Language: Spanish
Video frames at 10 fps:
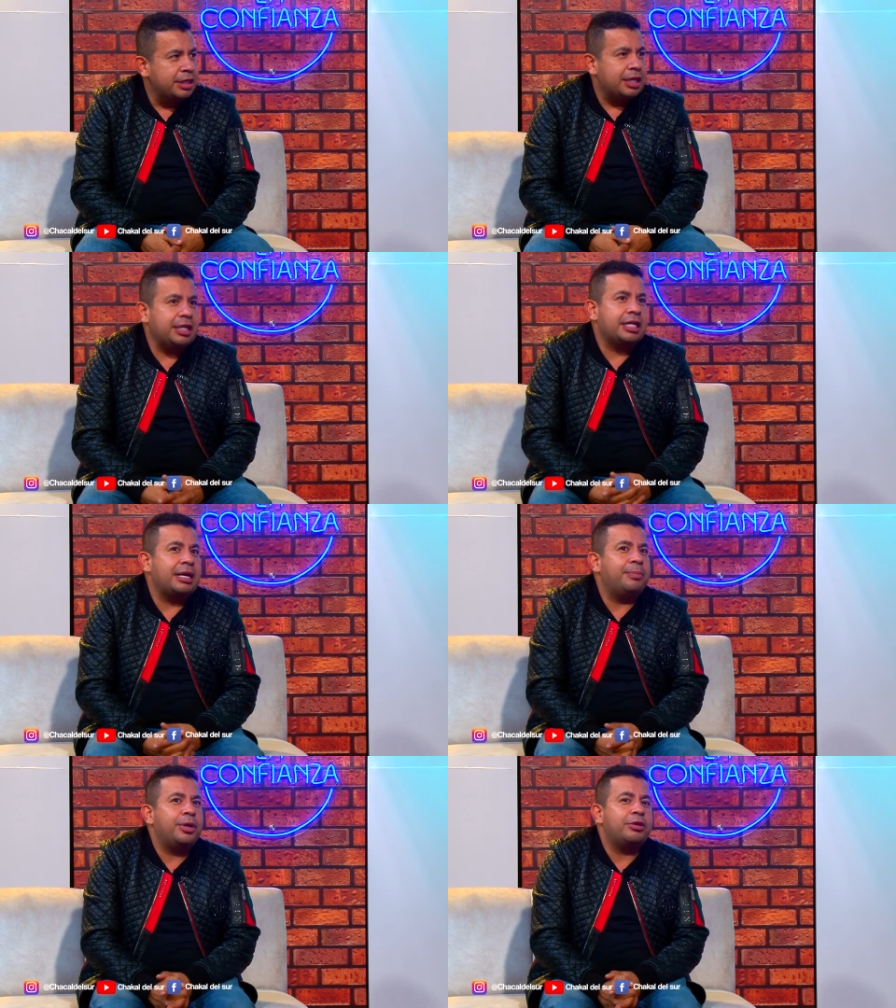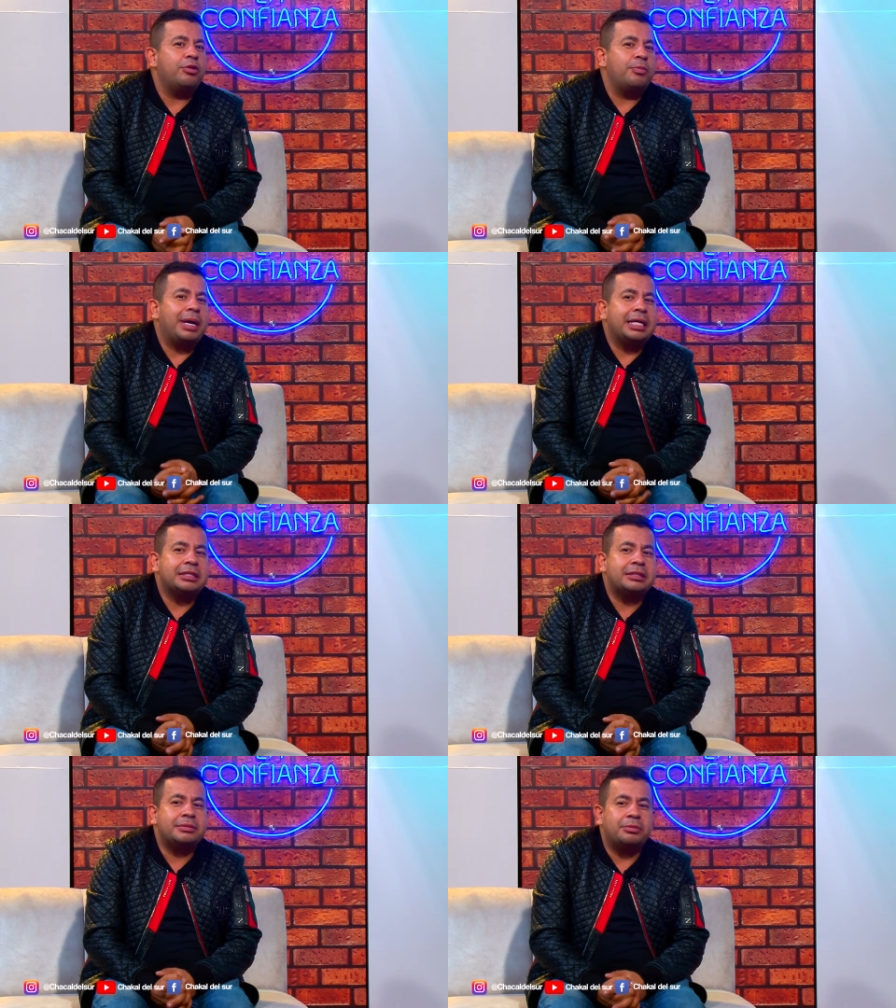En el campo hay como
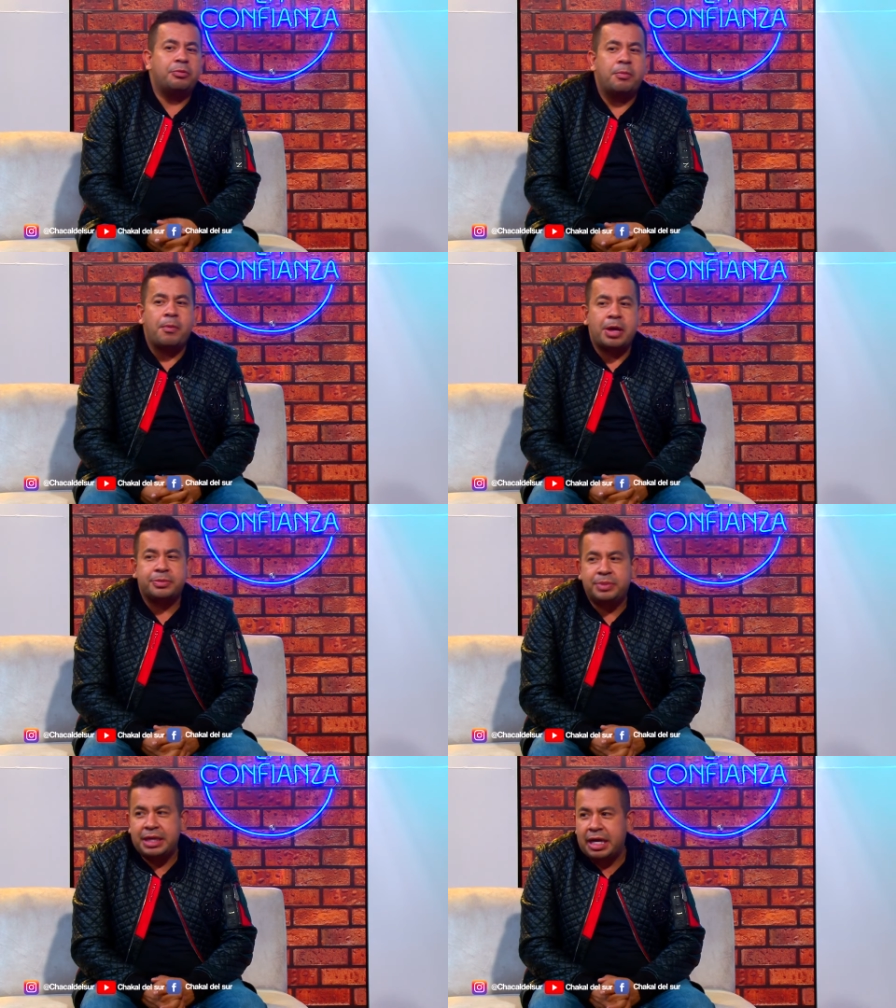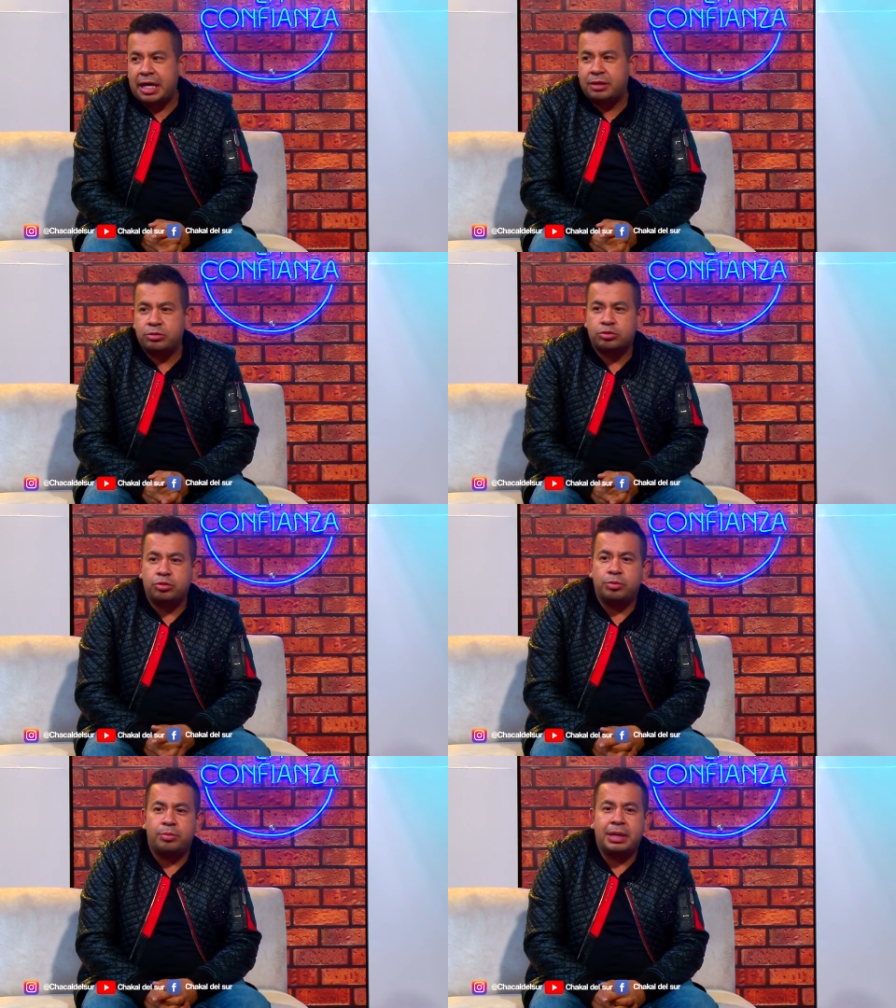más, como más miedos,
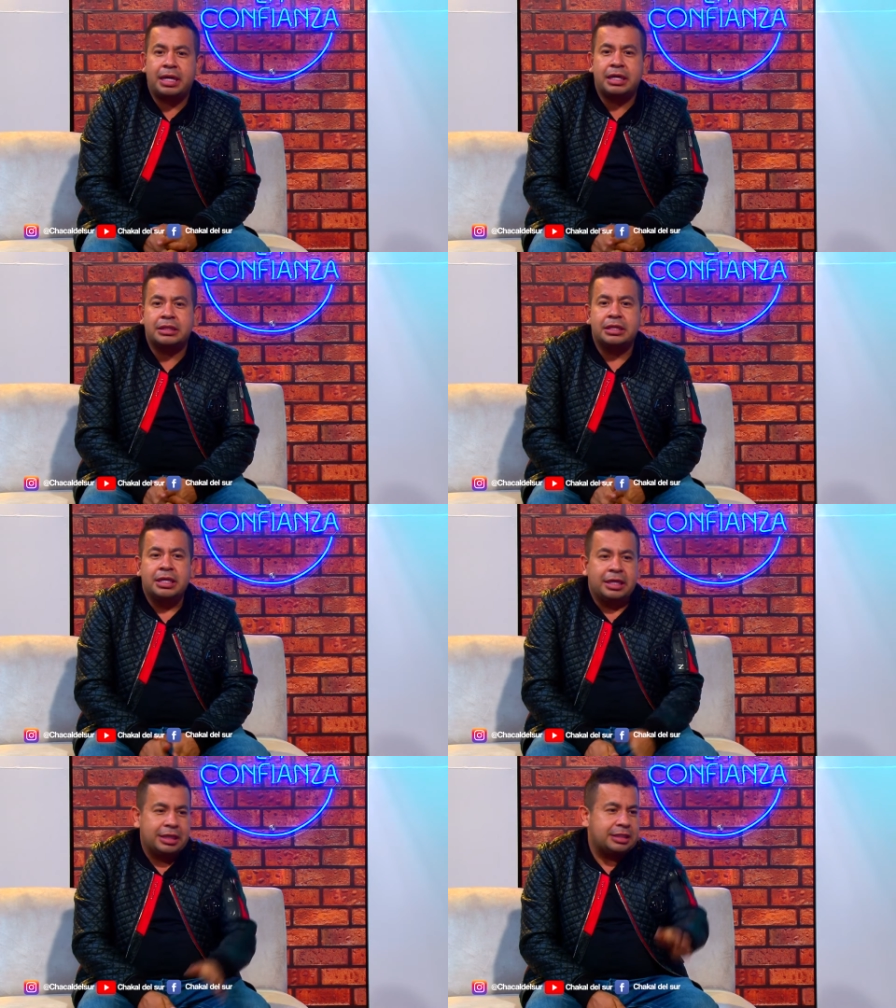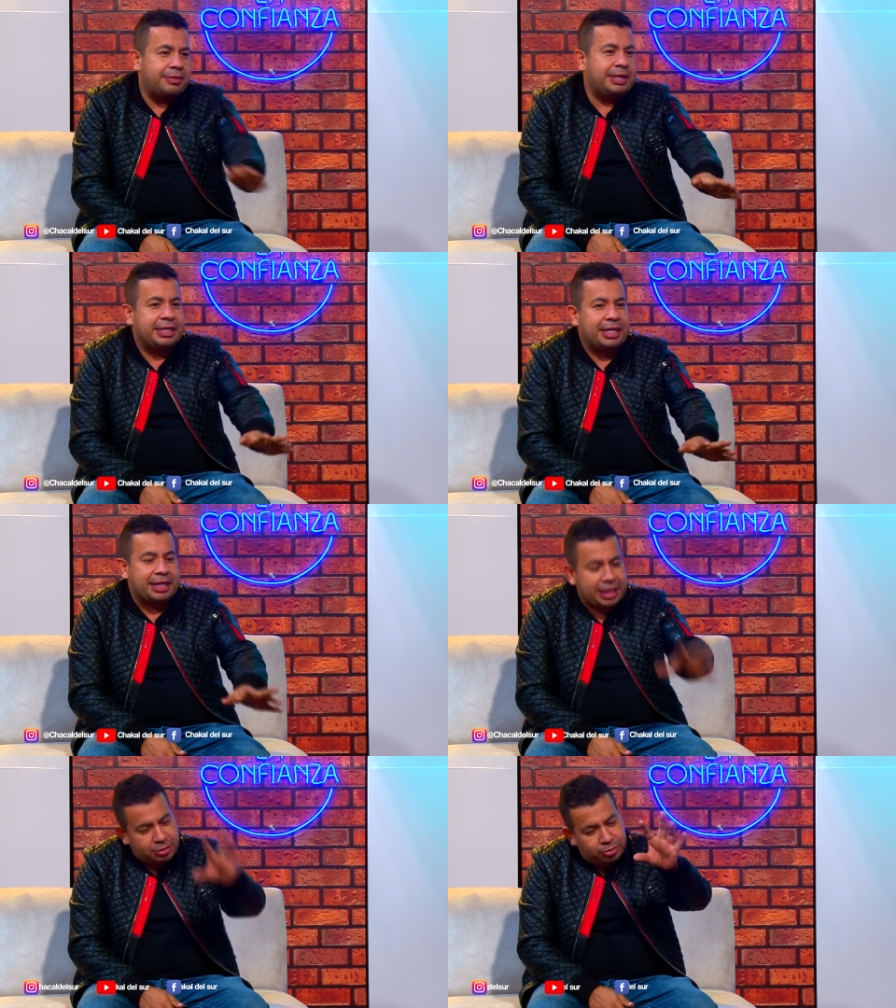como más esa vaina de
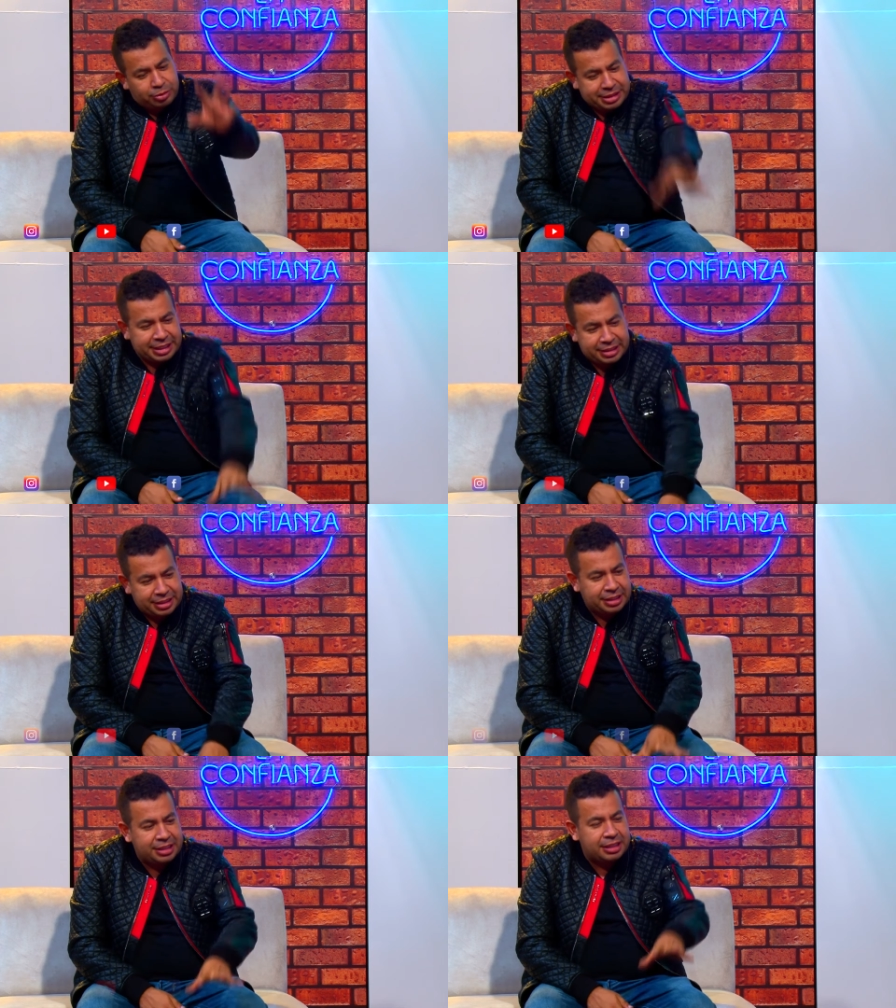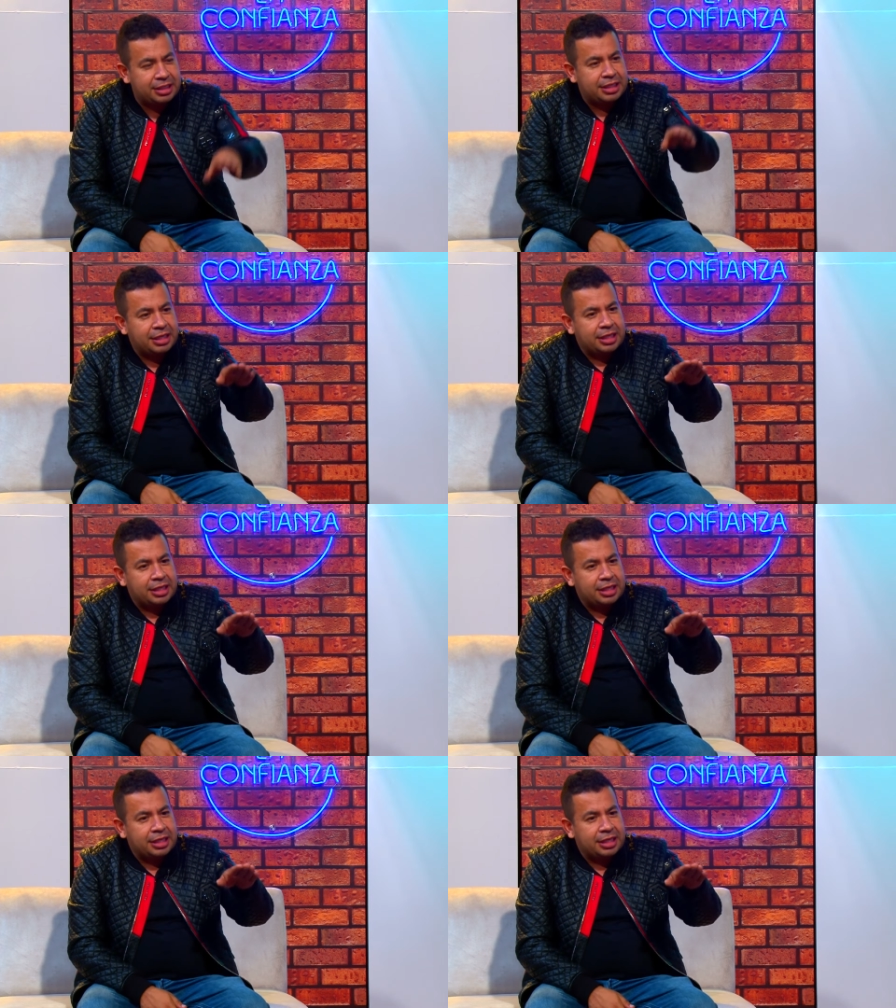que eso no es así,